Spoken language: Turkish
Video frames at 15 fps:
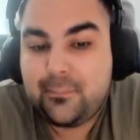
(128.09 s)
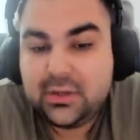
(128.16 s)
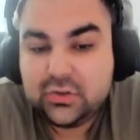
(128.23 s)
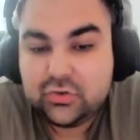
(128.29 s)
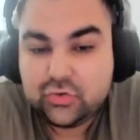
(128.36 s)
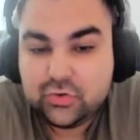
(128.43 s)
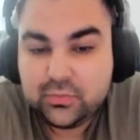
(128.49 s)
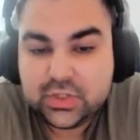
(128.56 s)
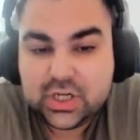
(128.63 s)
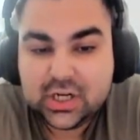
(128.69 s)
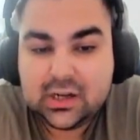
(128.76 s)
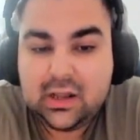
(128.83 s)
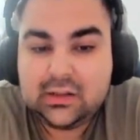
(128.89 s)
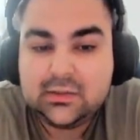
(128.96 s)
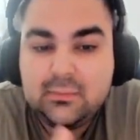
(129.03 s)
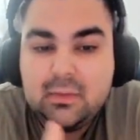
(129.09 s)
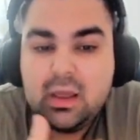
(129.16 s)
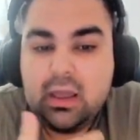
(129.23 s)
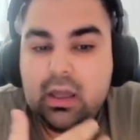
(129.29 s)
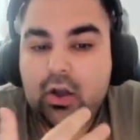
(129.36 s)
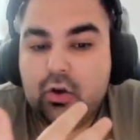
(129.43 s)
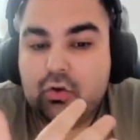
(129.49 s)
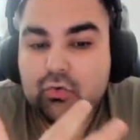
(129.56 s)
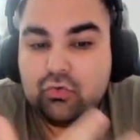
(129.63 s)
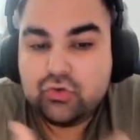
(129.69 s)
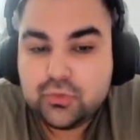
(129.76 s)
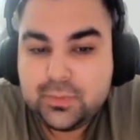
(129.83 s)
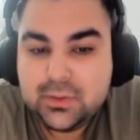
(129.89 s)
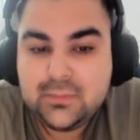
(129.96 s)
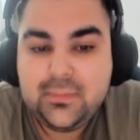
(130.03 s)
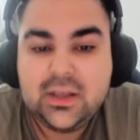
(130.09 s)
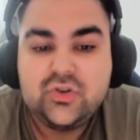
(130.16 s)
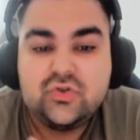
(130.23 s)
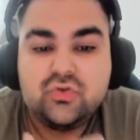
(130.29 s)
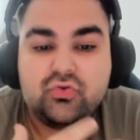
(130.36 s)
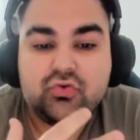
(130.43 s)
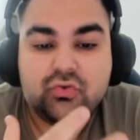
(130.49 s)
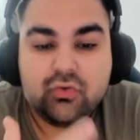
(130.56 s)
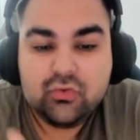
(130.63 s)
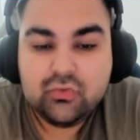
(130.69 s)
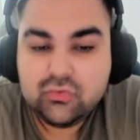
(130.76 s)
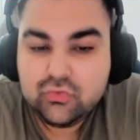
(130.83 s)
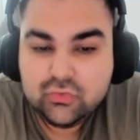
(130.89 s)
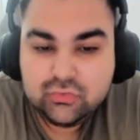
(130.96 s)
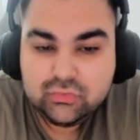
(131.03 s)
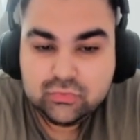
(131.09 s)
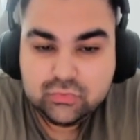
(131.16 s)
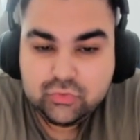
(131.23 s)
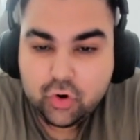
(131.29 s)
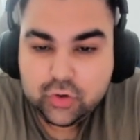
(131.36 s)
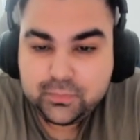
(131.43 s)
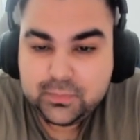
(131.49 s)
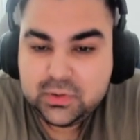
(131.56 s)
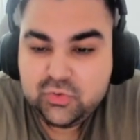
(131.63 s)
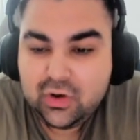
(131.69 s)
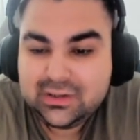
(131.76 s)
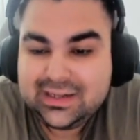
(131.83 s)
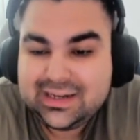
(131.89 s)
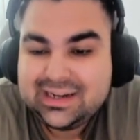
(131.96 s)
bir sürü bıçak aldım 3500 4000 yuanlara